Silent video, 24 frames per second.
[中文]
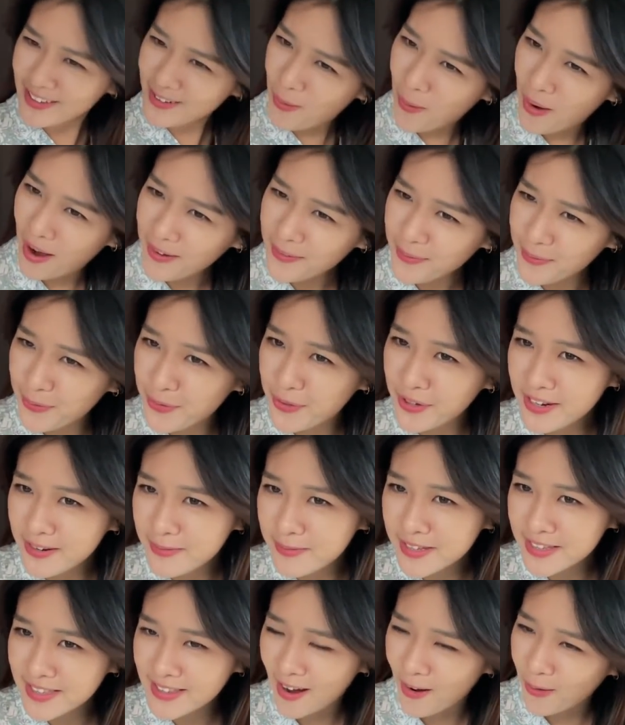在华语圈里
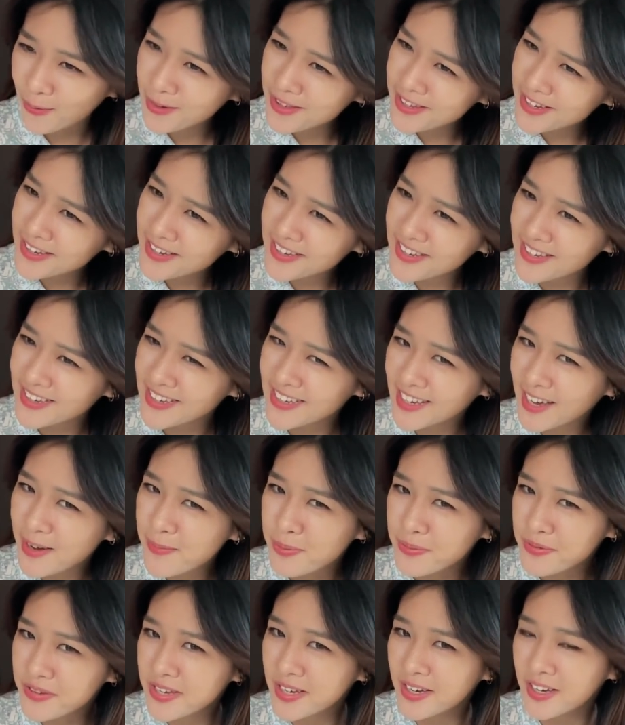面讨论这个事情应该
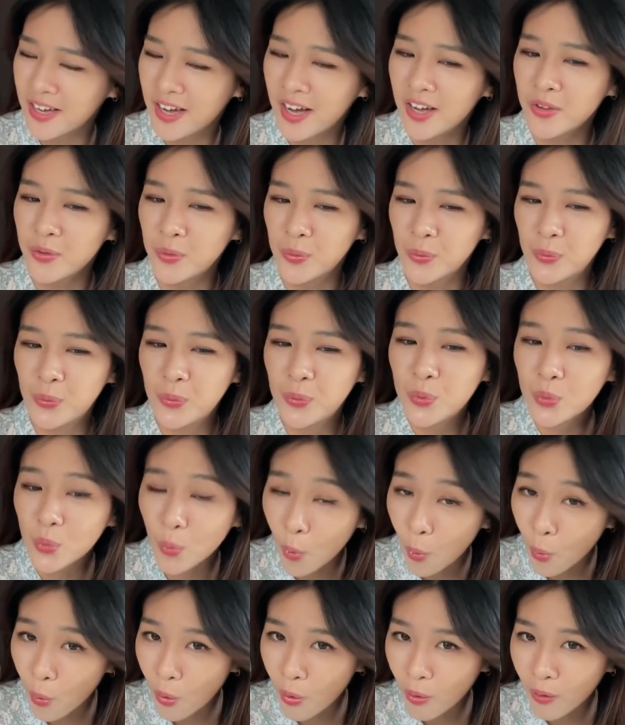不是很
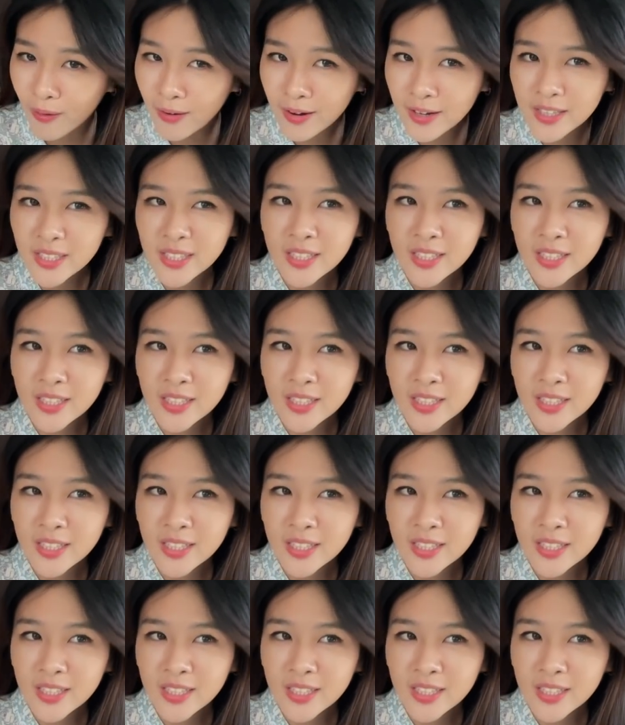多，